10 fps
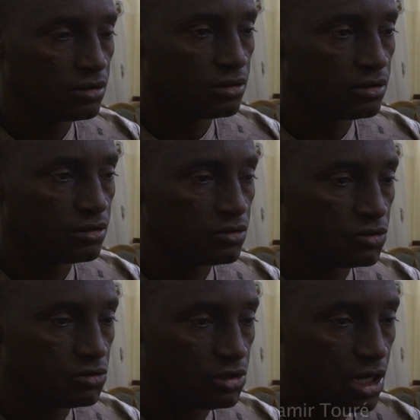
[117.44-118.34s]
Wir verlieren
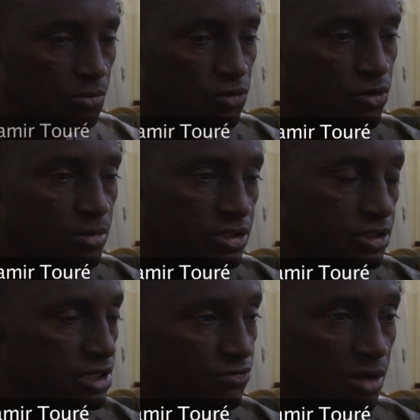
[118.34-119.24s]
jedes Jahr
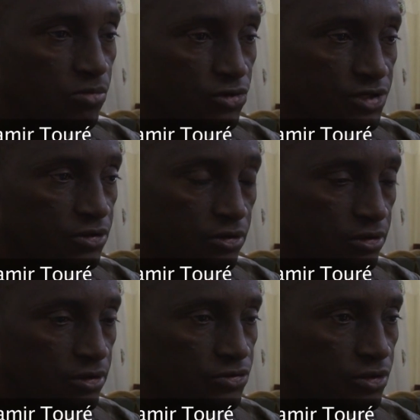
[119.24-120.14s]
tonnenweise fruchtbaren
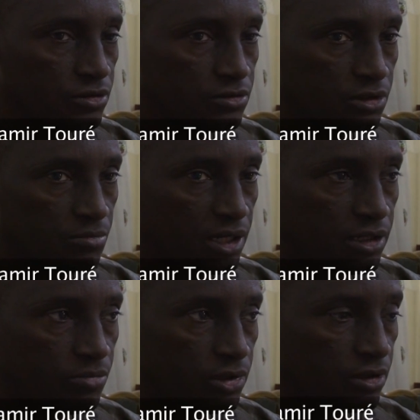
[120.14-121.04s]
Mutterboden
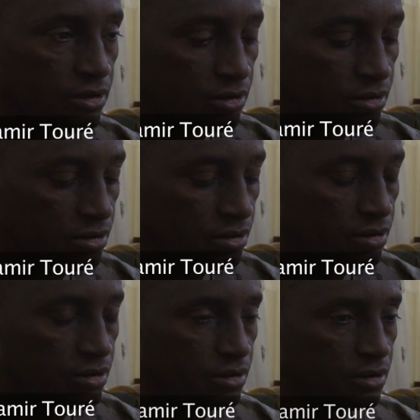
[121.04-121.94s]
durch heißen Wind und
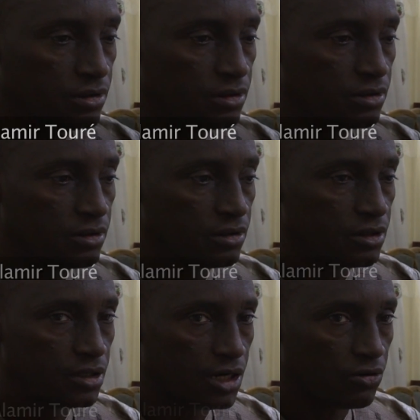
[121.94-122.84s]
Starkregen,
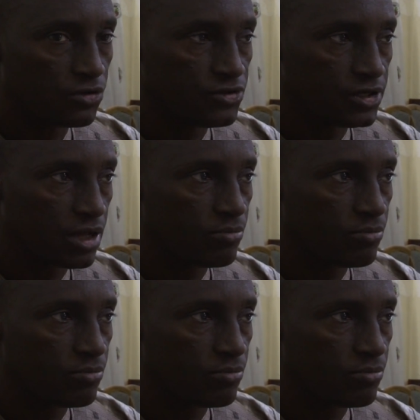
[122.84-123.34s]
sagt Dr.